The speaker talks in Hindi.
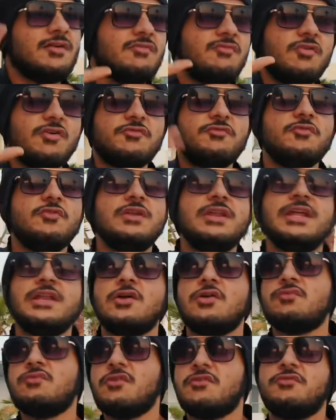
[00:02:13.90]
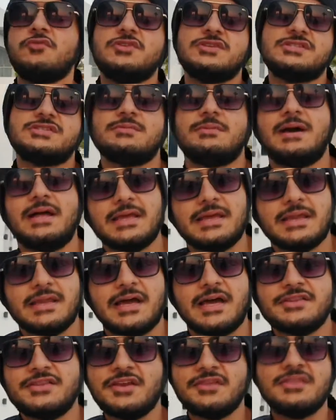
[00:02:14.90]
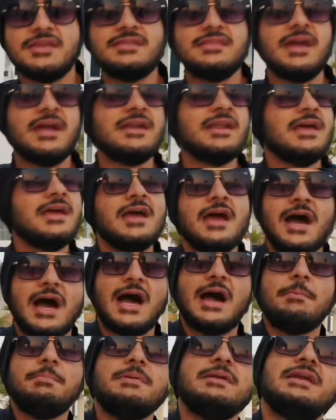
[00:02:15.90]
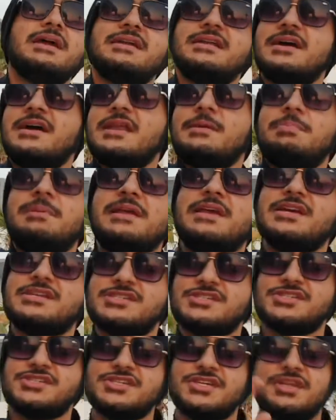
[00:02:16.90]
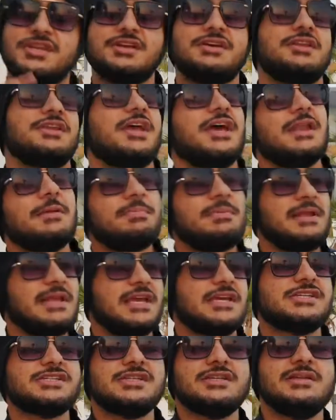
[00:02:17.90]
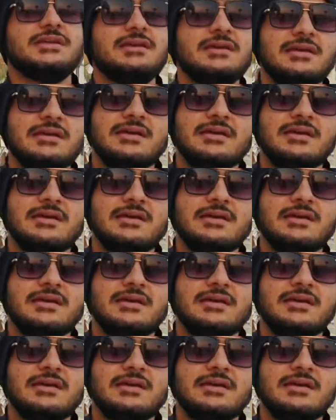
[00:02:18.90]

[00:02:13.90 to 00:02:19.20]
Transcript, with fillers: वो फ़ोन ले लें और वो फ़ोन इस्तेमाल करें अदर देन दैट आपकी डाटा हर एप्लीकेशन शेयर करे हर एप्लीकेशन